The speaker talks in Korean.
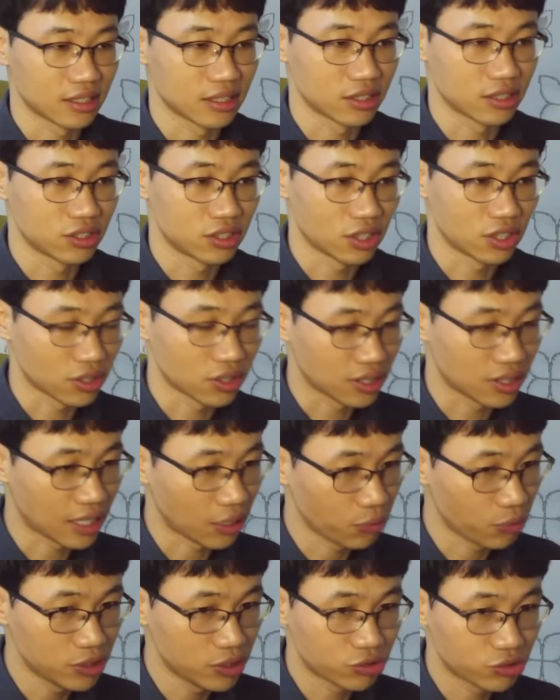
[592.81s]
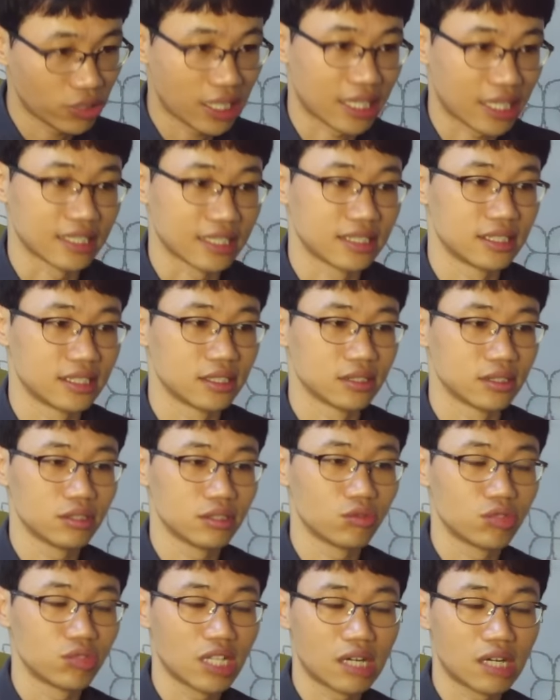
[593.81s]
그쵸? That we drank.
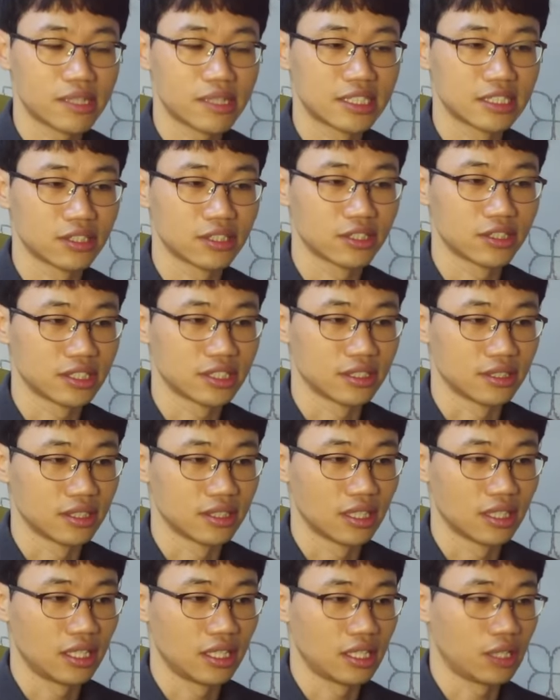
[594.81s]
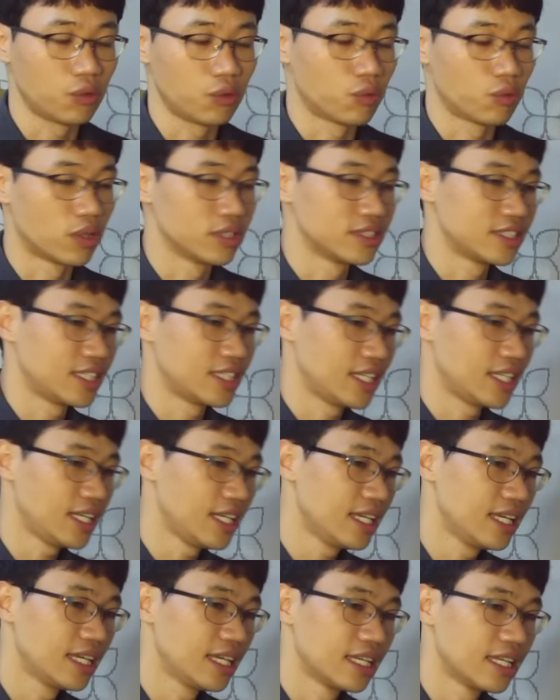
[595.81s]
그쵸? 우리가 마신 것은 it was
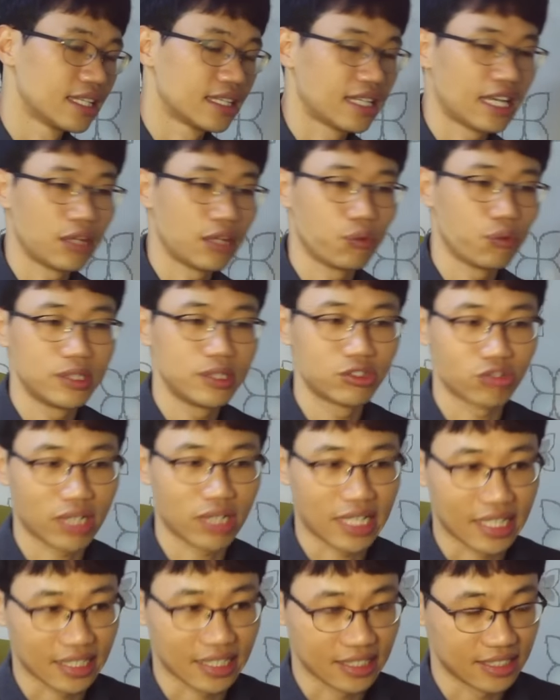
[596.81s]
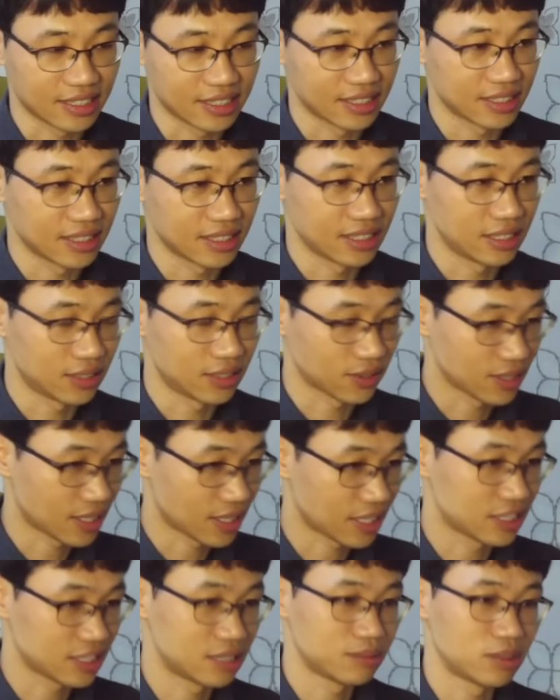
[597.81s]
tea that we drank. 이렇게
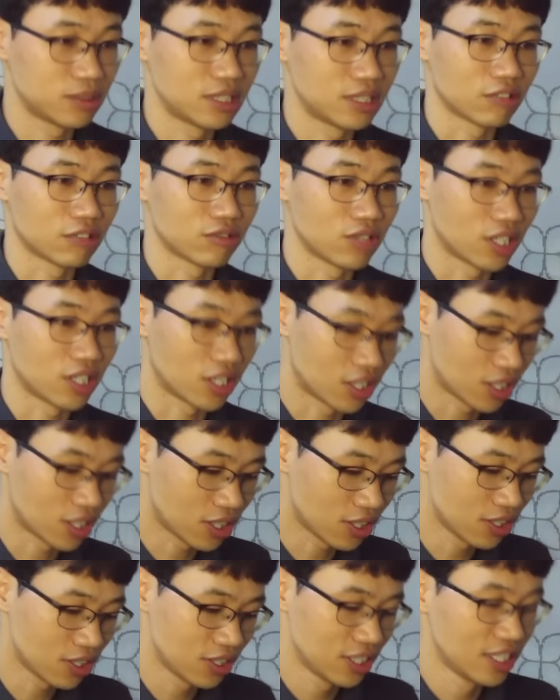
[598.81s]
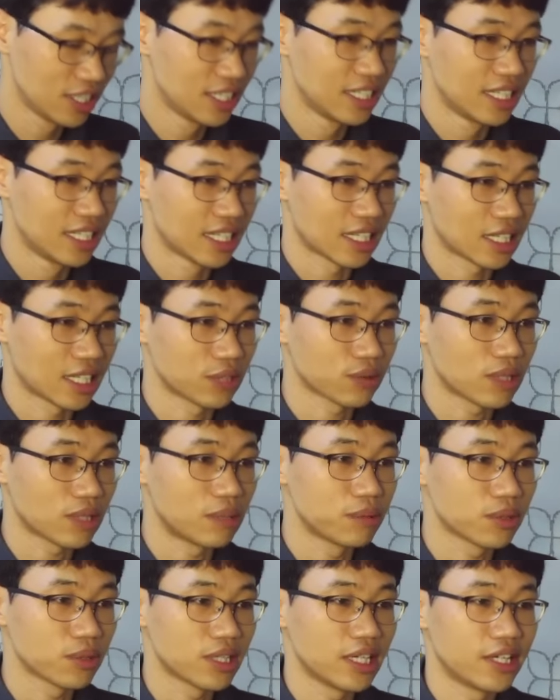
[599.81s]
하시면 되고요. 계속
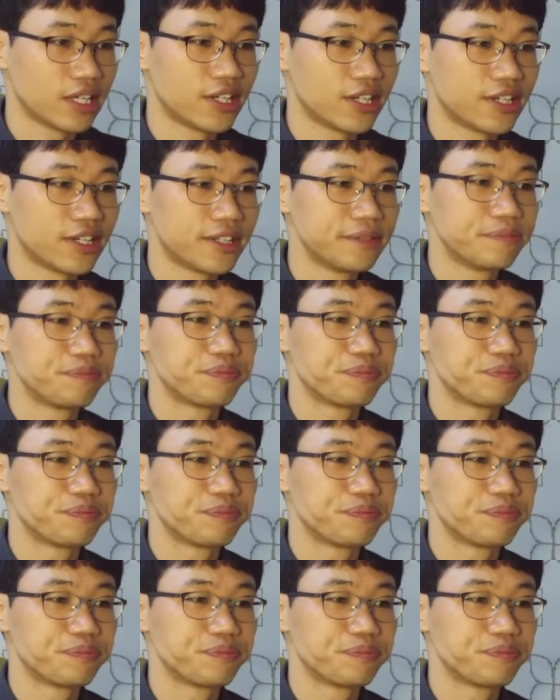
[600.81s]
가볼게요.